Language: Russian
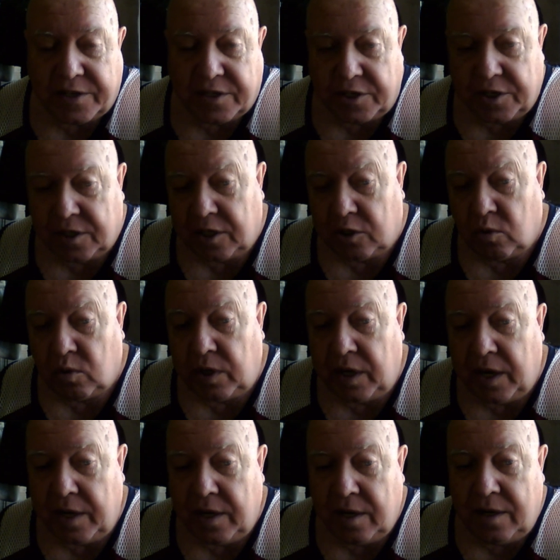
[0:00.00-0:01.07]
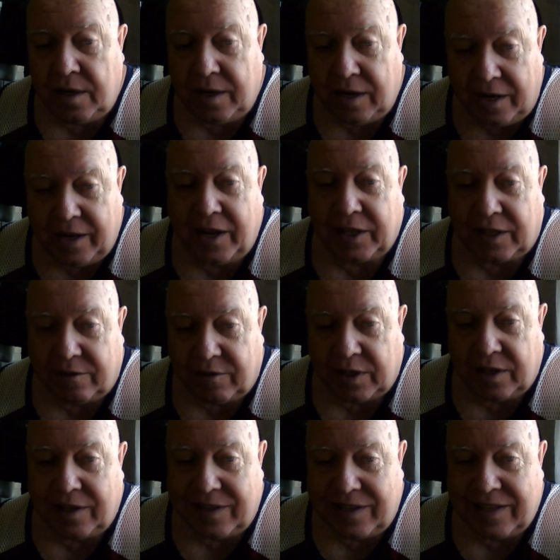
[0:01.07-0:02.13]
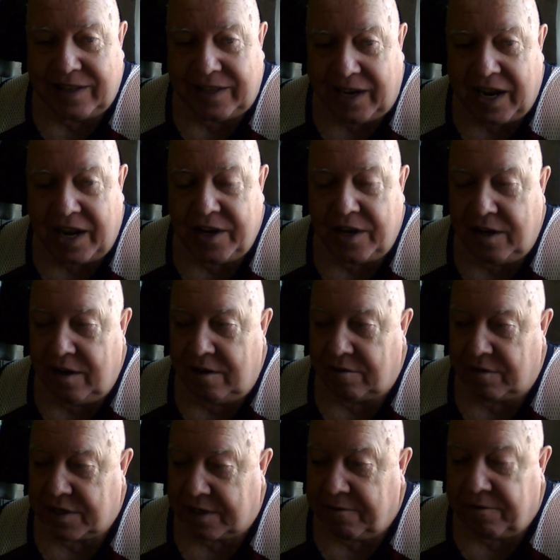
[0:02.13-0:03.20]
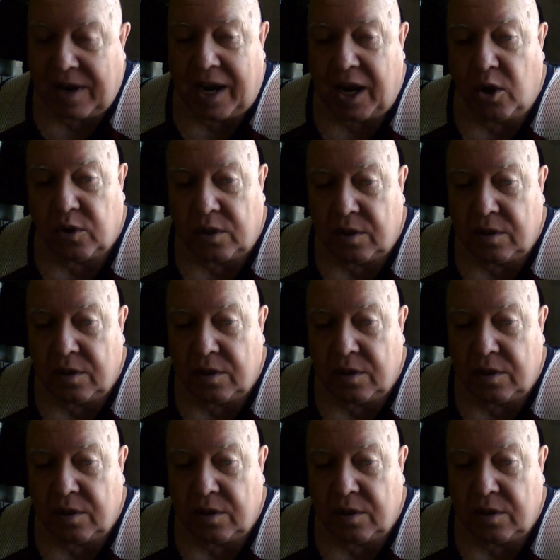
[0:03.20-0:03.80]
Значит, эту дрянь или этого дрянь вызывают